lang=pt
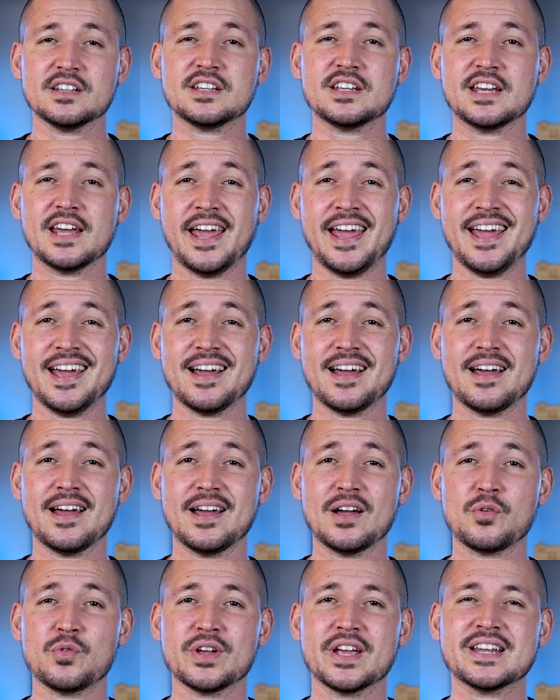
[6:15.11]
que é
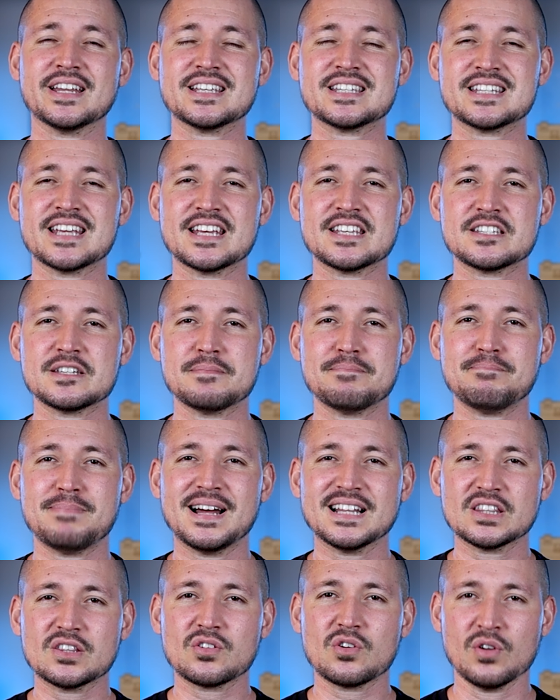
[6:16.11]
o INSS
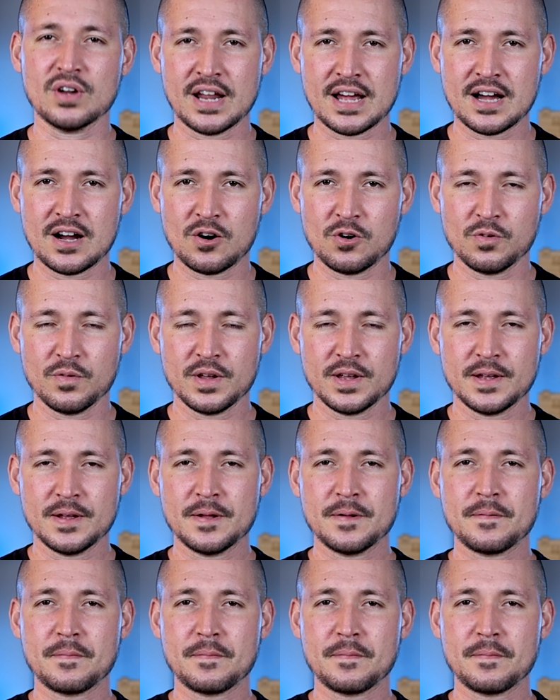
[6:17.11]
patronal.